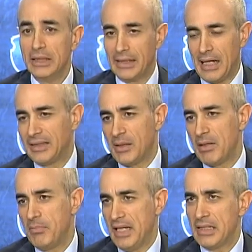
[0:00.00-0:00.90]
dall'altra
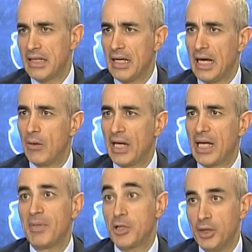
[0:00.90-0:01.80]
Malpensa ha una
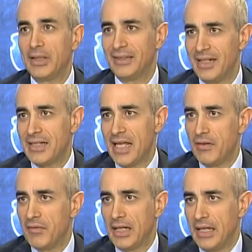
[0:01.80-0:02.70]
capacità di
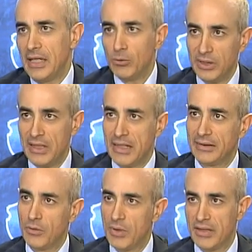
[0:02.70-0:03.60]
riserva che è
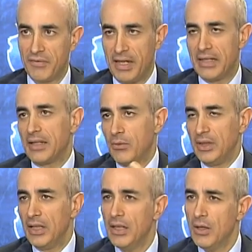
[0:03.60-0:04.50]
inutilizzata in questa fase e
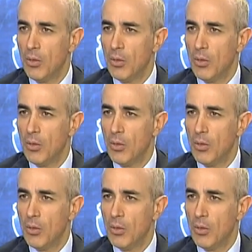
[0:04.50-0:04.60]
quindi